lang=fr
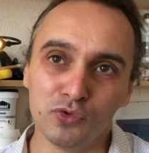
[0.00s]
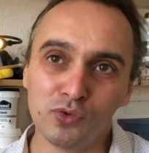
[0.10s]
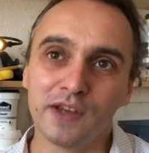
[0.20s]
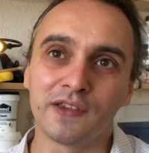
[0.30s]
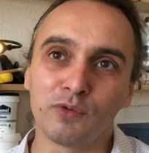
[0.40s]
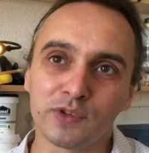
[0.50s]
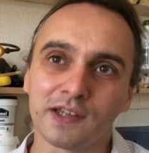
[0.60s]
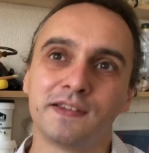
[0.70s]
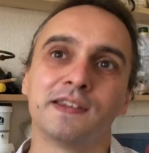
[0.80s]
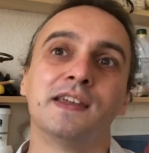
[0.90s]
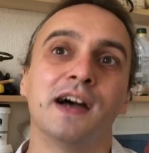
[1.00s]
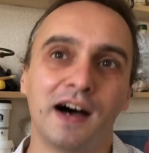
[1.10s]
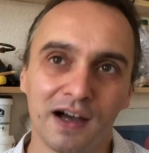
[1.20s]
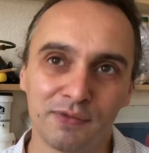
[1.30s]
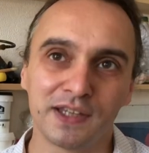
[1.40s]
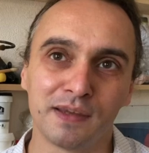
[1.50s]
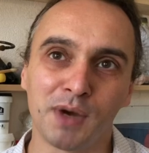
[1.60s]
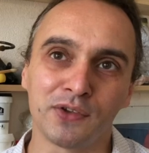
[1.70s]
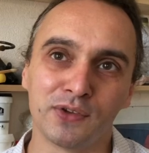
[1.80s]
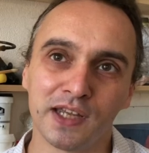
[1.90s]
nous les avons traités avec des
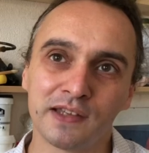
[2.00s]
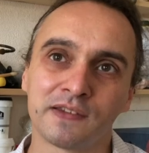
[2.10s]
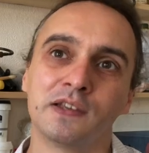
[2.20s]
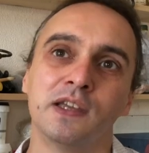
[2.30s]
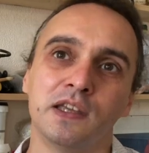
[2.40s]
marionnettes